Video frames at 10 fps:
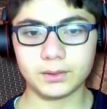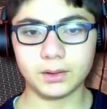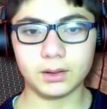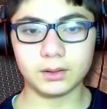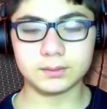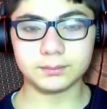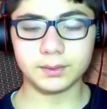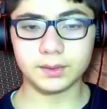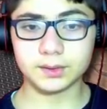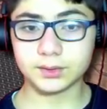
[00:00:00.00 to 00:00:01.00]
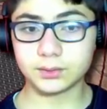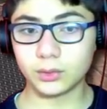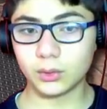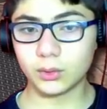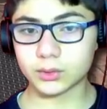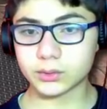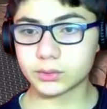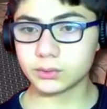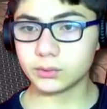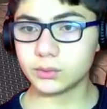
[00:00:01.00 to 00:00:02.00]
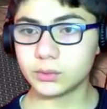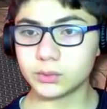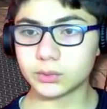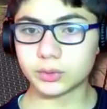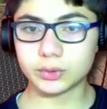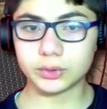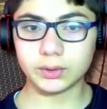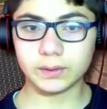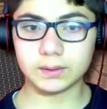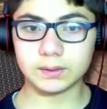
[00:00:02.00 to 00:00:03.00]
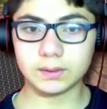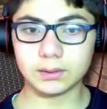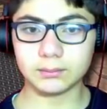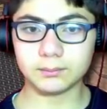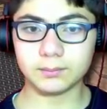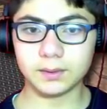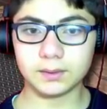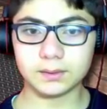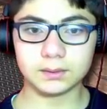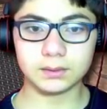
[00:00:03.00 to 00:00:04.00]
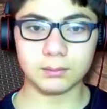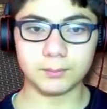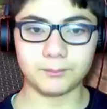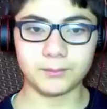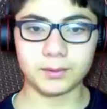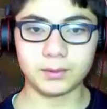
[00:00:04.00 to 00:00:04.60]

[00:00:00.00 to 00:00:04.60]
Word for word: 7, 6, 5, 4, 3, 2, 1. Tamam.